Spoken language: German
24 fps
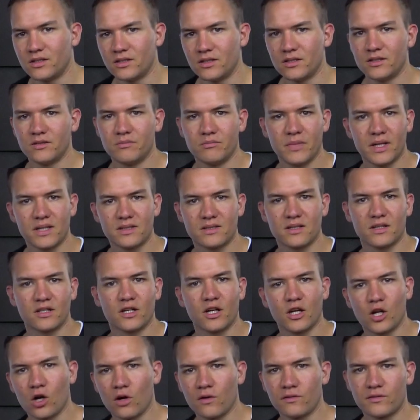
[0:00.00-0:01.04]
einen Mixer
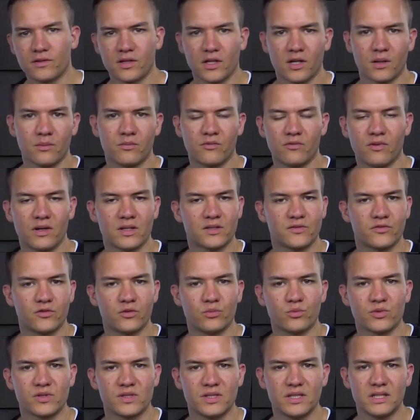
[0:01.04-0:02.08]
gekauft habt, was
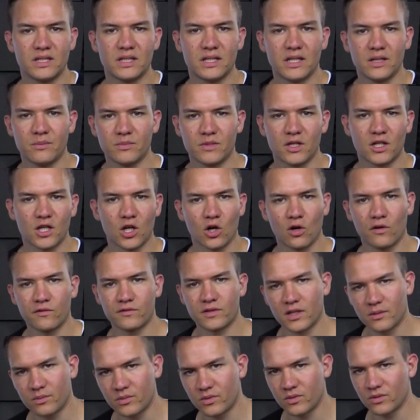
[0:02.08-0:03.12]
für Musik ihr eben
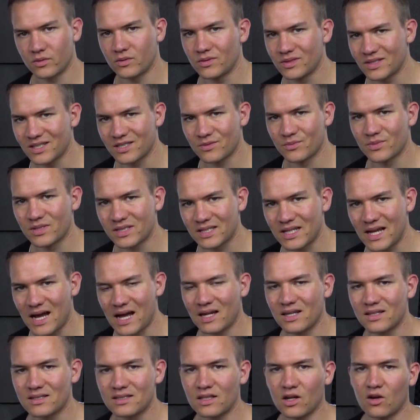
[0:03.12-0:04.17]
gekauft habt und das müsst
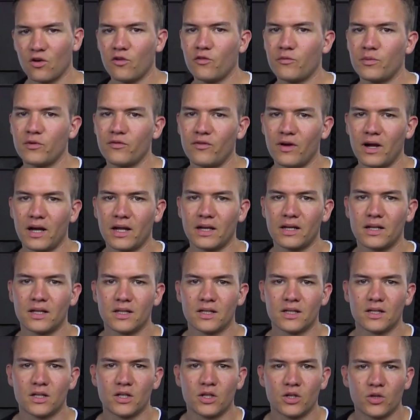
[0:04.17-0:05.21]
ihr alles aufbewahren
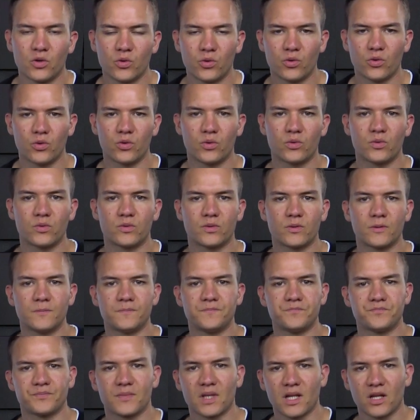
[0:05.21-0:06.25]
und
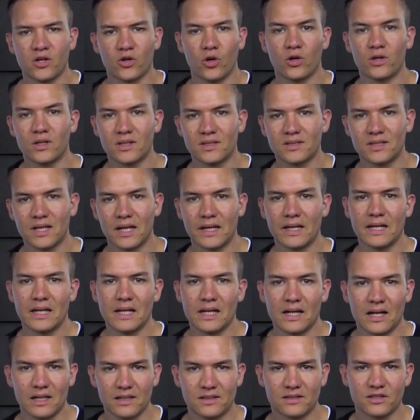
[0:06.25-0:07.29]
ähm, könnt es dann
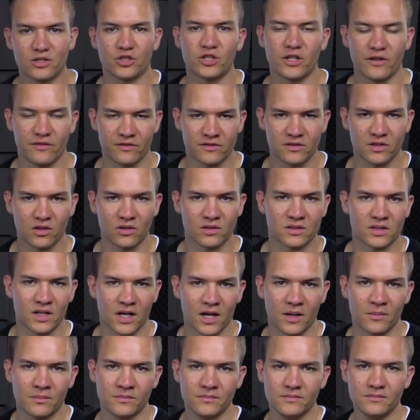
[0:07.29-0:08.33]
als
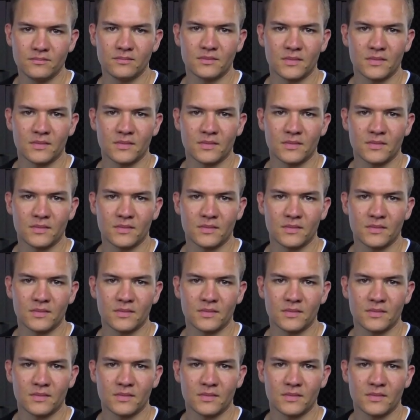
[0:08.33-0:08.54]
Geschäftsausgaben